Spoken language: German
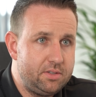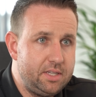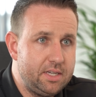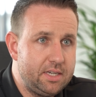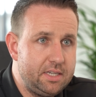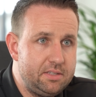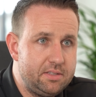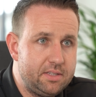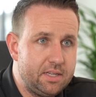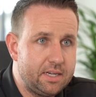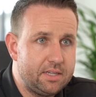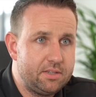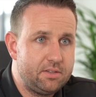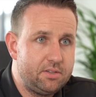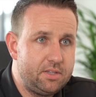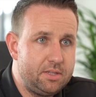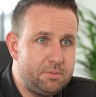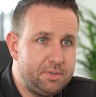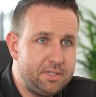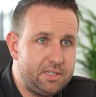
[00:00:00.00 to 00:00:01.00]
die Riesterrente,
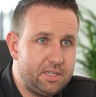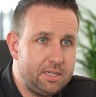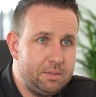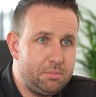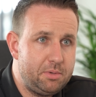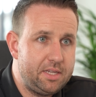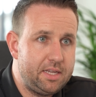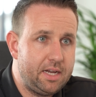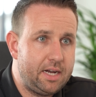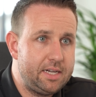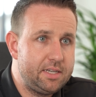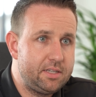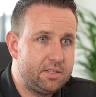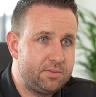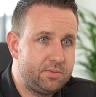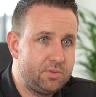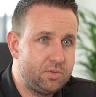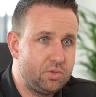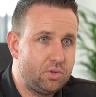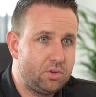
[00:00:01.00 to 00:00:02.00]
die betriebliche
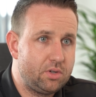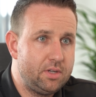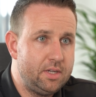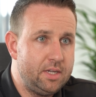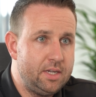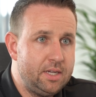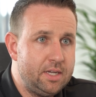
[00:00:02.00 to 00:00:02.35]
Altersvorsorge,